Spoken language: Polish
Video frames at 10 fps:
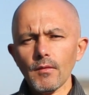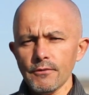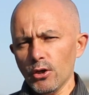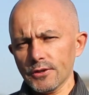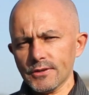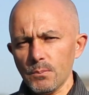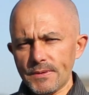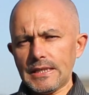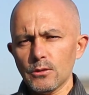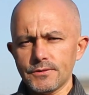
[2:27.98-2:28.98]
w
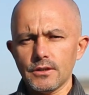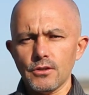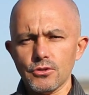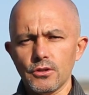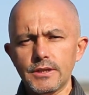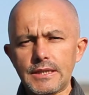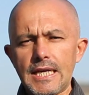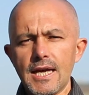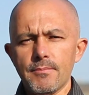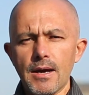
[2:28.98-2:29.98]
horoskopie Stanów Zjednoczonych
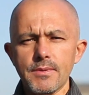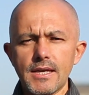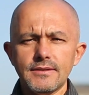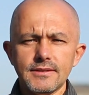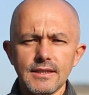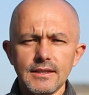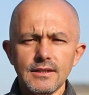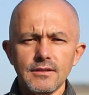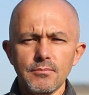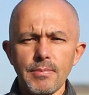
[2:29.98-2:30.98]
ma
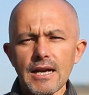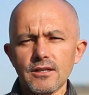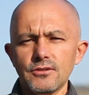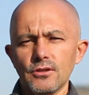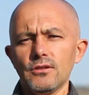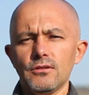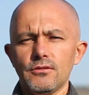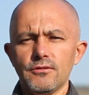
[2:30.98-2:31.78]
miejsce bardzo